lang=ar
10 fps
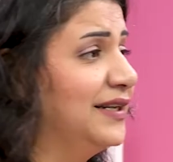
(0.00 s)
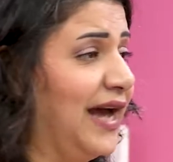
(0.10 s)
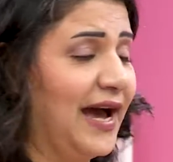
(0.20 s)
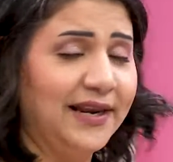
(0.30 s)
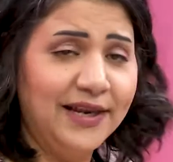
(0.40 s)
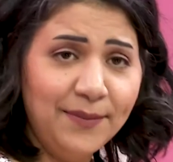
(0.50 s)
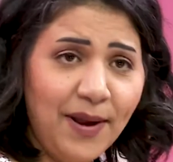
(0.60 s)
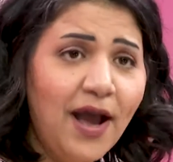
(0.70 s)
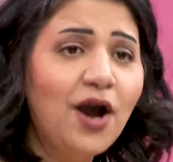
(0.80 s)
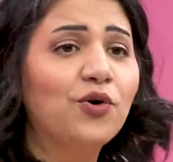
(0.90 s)

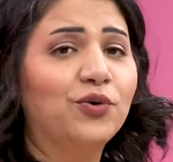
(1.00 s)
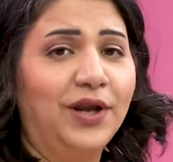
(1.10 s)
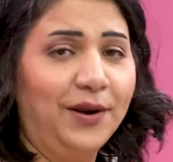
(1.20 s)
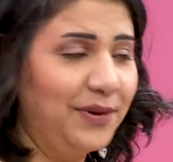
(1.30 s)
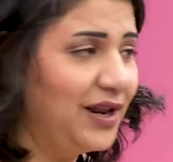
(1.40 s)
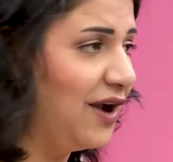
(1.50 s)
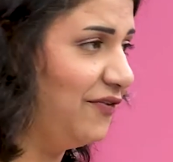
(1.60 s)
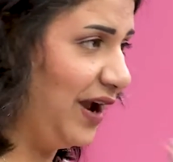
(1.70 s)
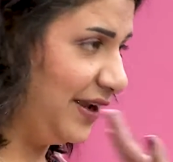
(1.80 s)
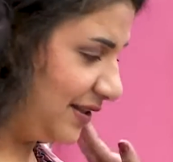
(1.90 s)
نتعلمها ونعملها في
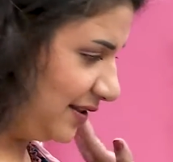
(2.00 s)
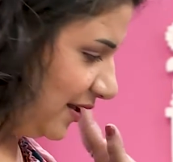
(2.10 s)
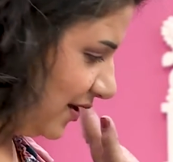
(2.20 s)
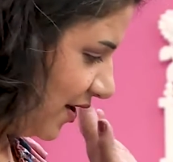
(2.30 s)
حياتنا